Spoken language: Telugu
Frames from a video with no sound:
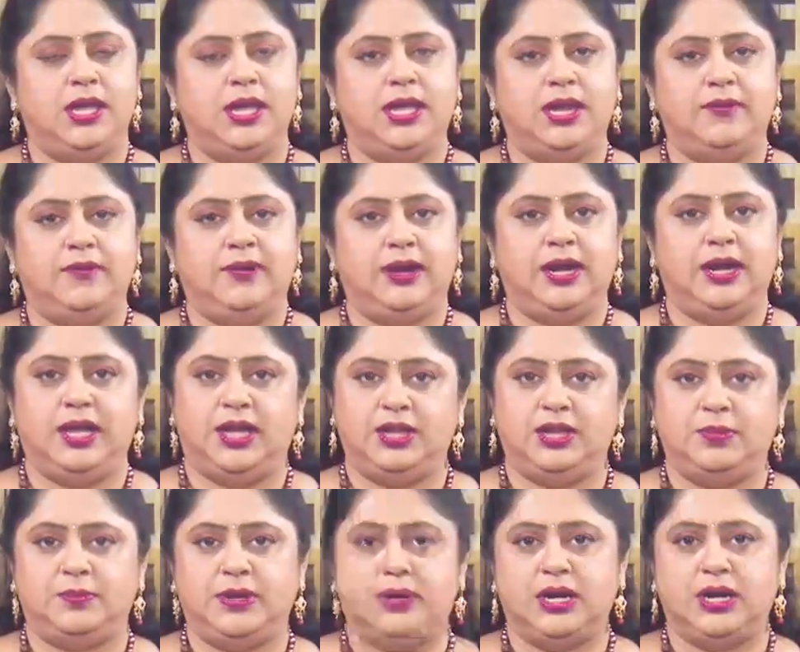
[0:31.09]
ఎల్లవేళ్ళ
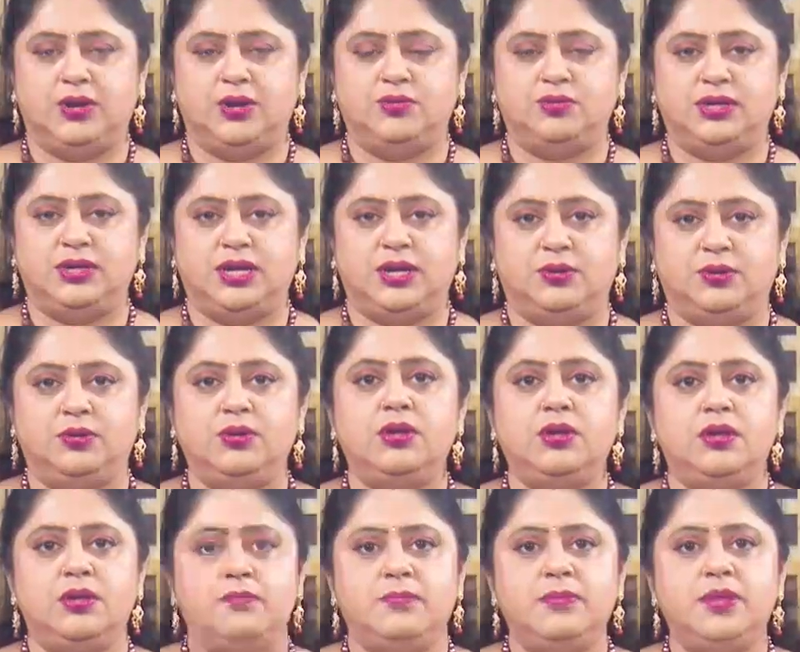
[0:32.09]
అందుబాటులో ఉంటారు
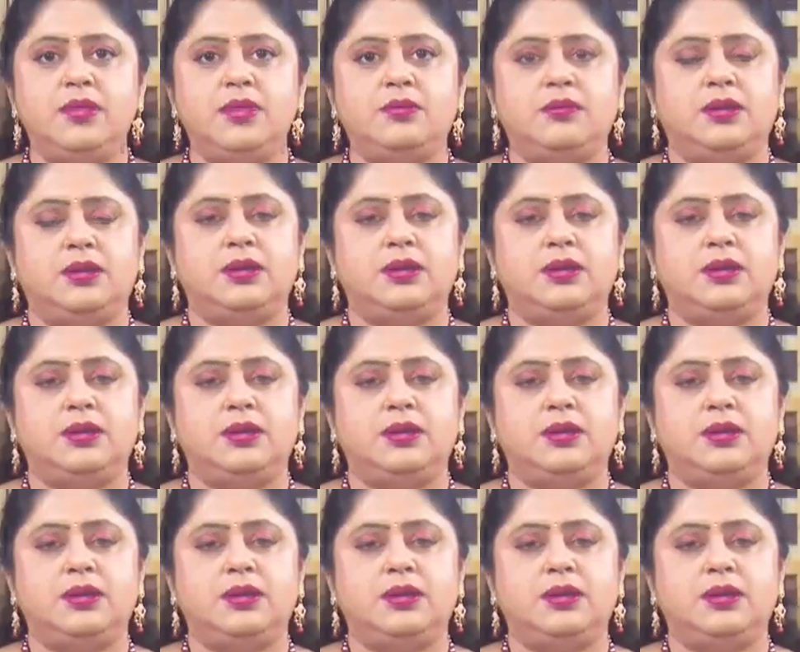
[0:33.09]
మీరు